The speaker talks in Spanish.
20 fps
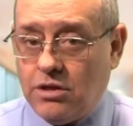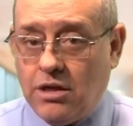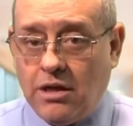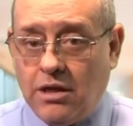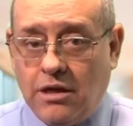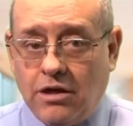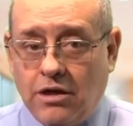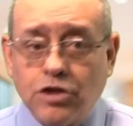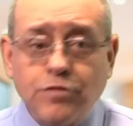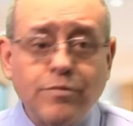
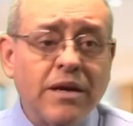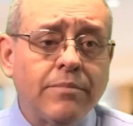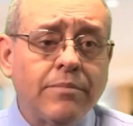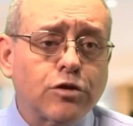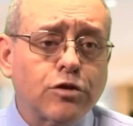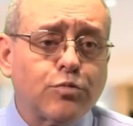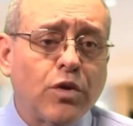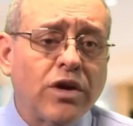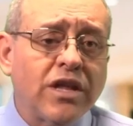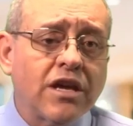Los
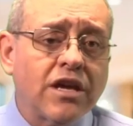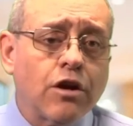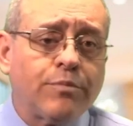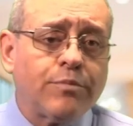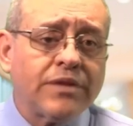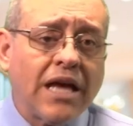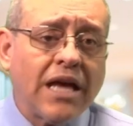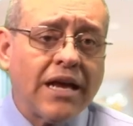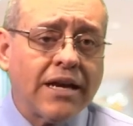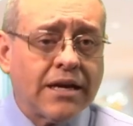miembros pueden
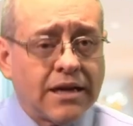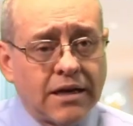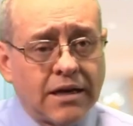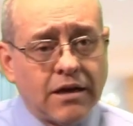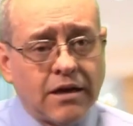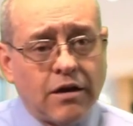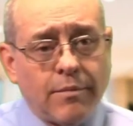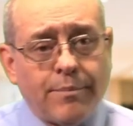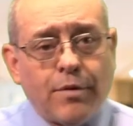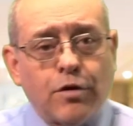optar
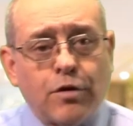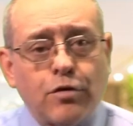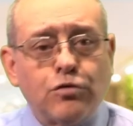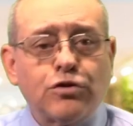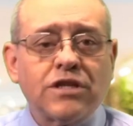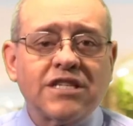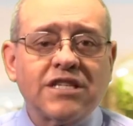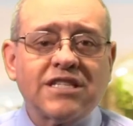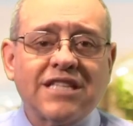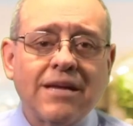por un
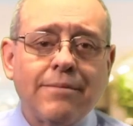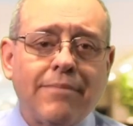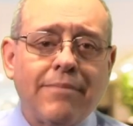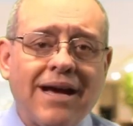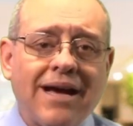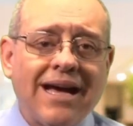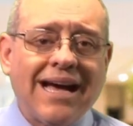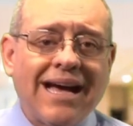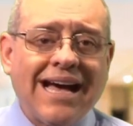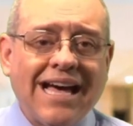sistema